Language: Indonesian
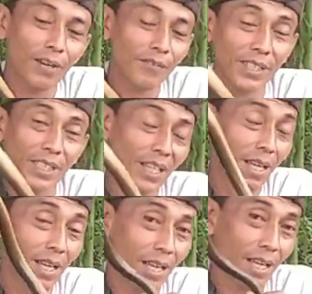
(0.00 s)

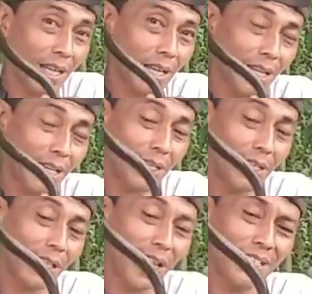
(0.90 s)
Afrita
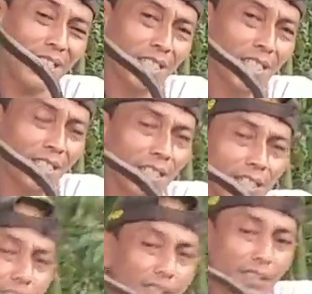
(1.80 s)
Riandini nih
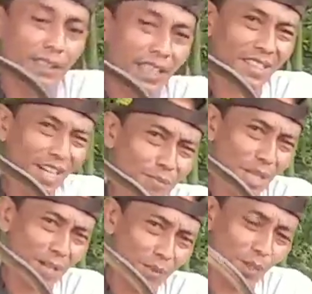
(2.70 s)
kita
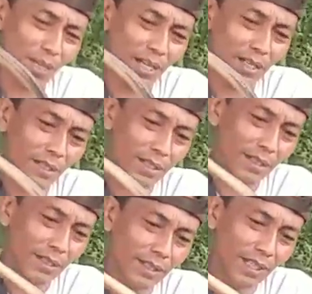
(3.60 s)
salam-salam juga
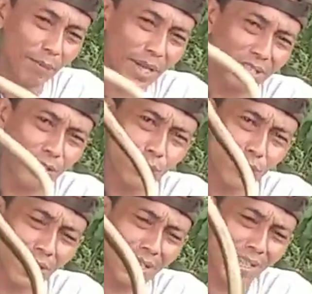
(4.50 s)
terima kasih
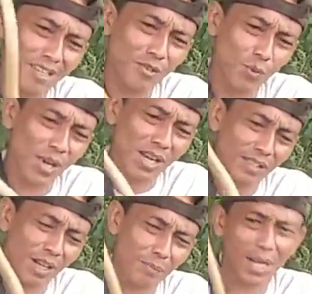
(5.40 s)
untuk rekan-rekan semua
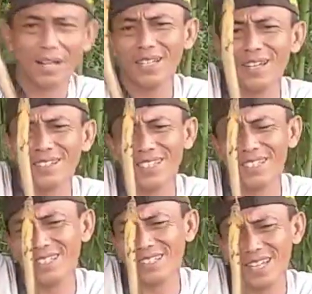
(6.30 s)
tanpa kalian
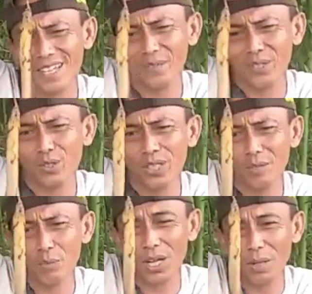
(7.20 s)
channel saya video
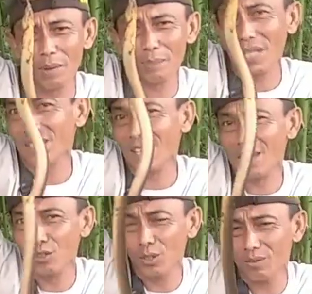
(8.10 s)
saya bukan apa-apa kita
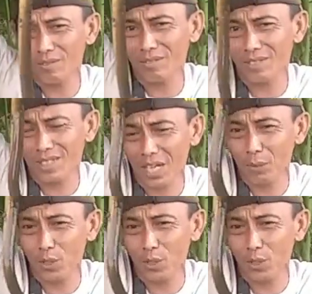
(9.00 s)
lanjut cari